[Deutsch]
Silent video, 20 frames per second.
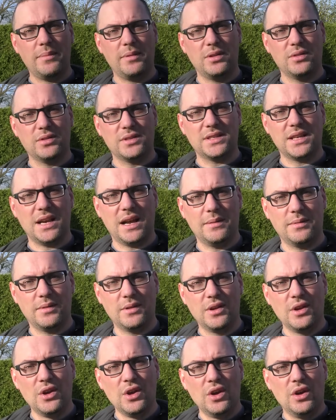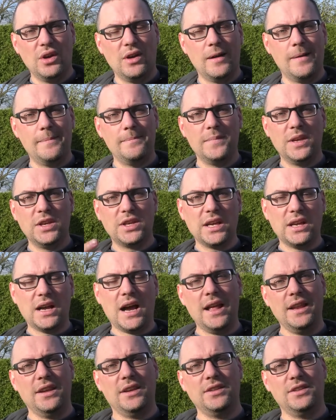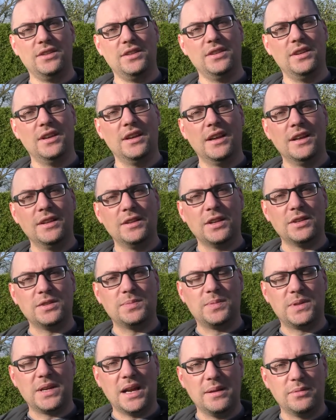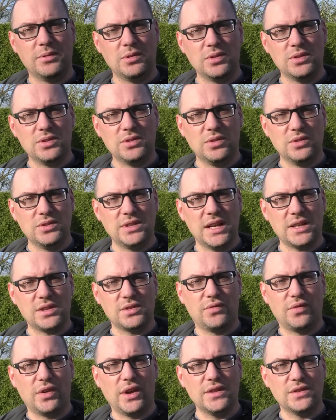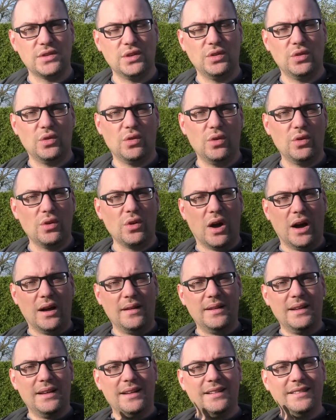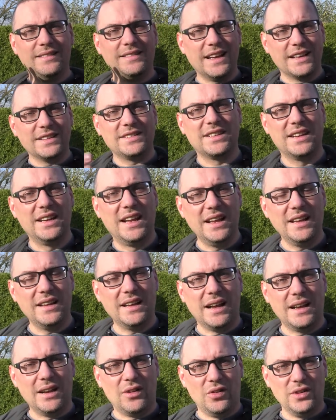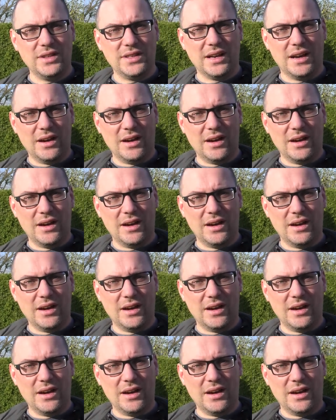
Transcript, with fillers: benutzt habe. Ähm, ich kenne einige, die das Teil benutzen und sehr zufrieden sind und ja, das geht an euch